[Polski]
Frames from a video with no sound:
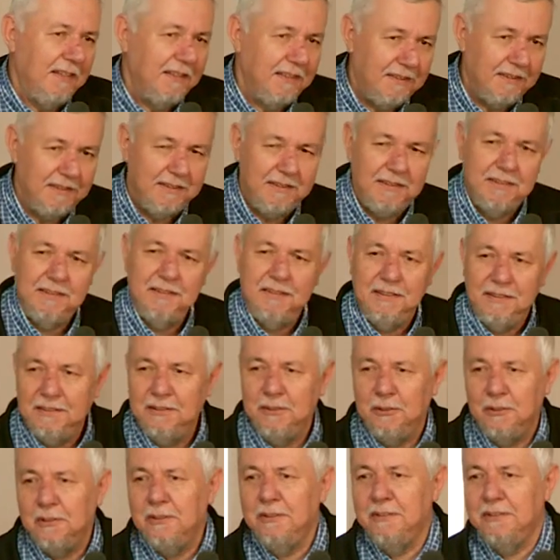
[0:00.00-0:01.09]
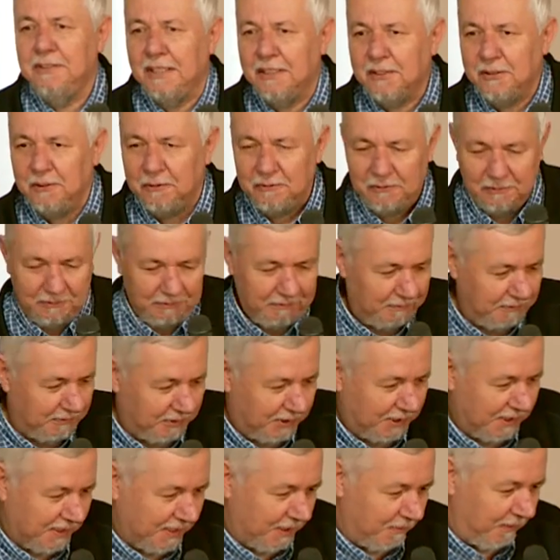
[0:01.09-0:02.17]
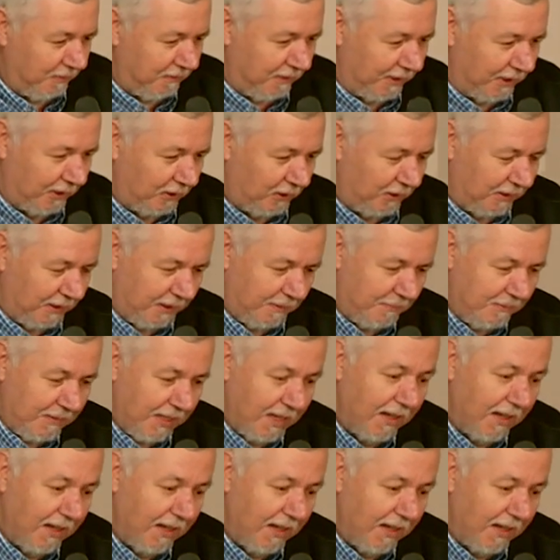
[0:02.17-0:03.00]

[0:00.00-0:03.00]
i, no i tak to czasami wygląda.